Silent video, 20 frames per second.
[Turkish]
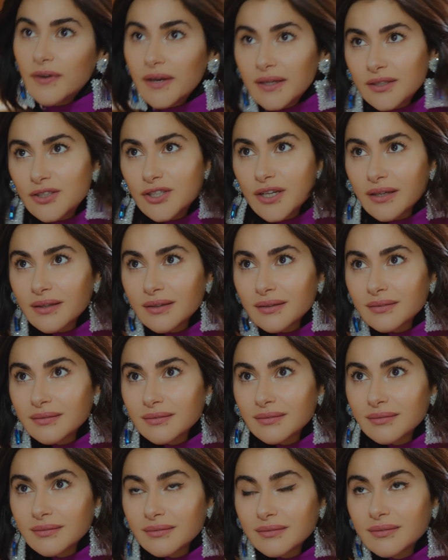Verecek.
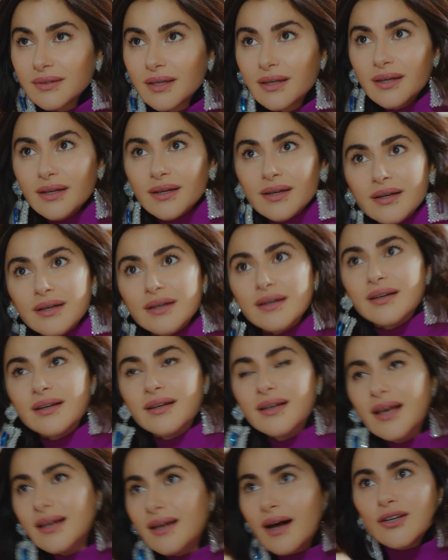
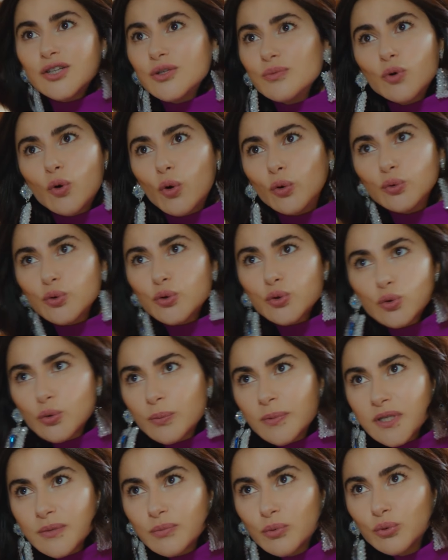Leyla'cığım konuştuk
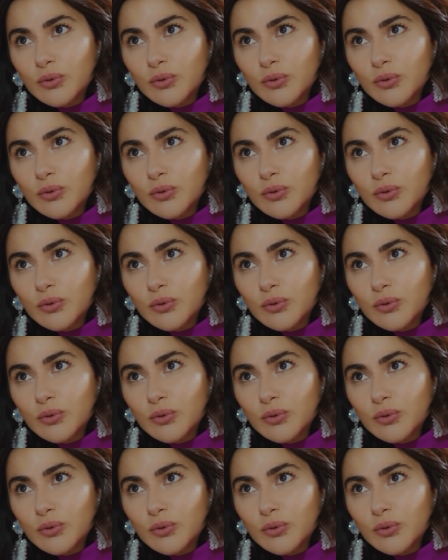biz